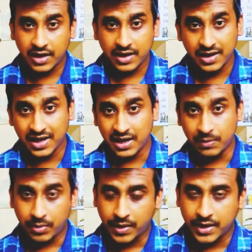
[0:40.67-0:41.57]
நல்ல வேலை
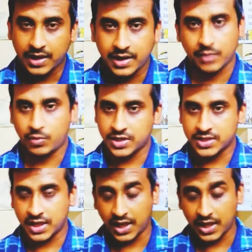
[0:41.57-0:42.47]
நீங்கள் இப்ப இப்போ பார்த்தா
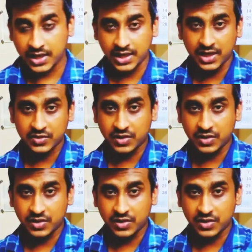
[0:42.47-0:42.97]
நீங்கள் பொழைச்சிங்க